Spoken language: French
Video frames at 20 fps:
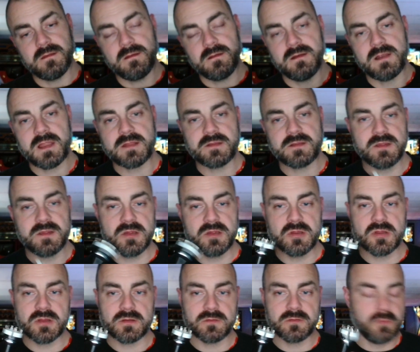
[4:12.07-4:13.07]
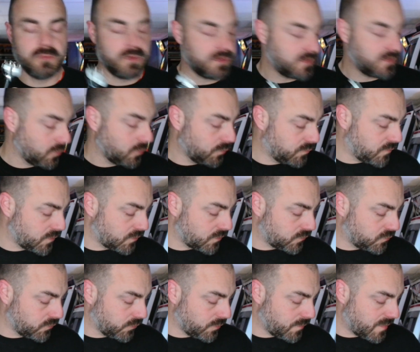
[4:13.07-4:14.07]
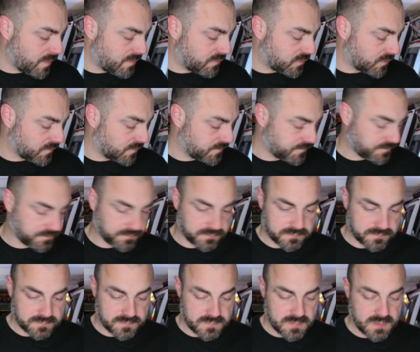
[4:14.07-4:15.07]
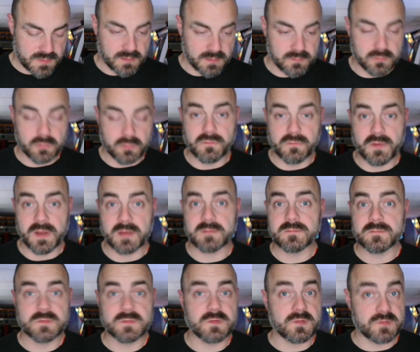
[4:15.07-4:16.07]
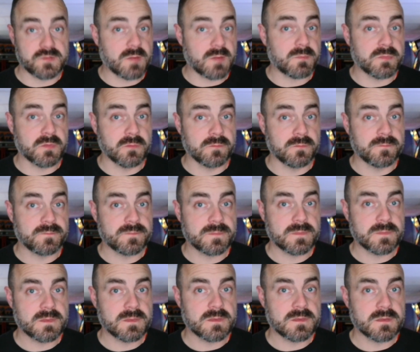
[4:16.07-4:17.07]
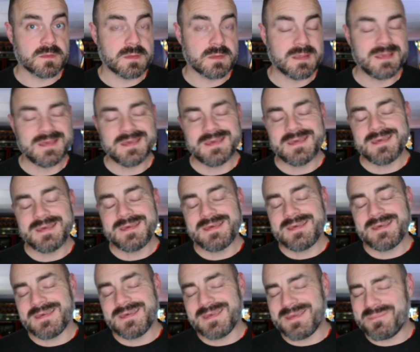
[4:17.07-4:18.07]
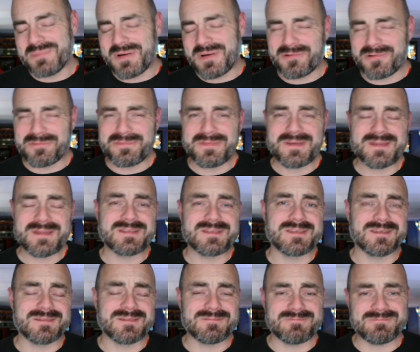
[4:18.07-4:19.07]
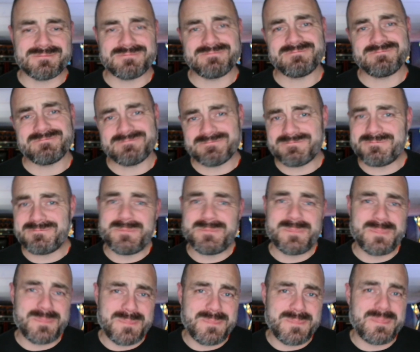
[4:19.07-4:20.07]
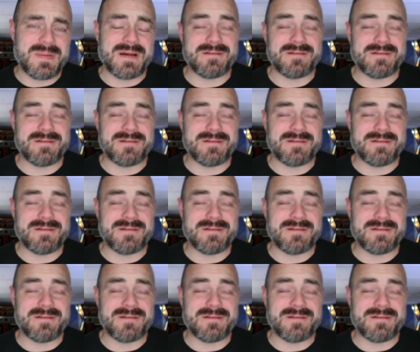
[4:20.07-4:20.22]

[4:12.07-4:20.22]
la tige de l'interrupteur tourne en même temps. Donc voilà, c'est simple, non Et eh ben en fait, pas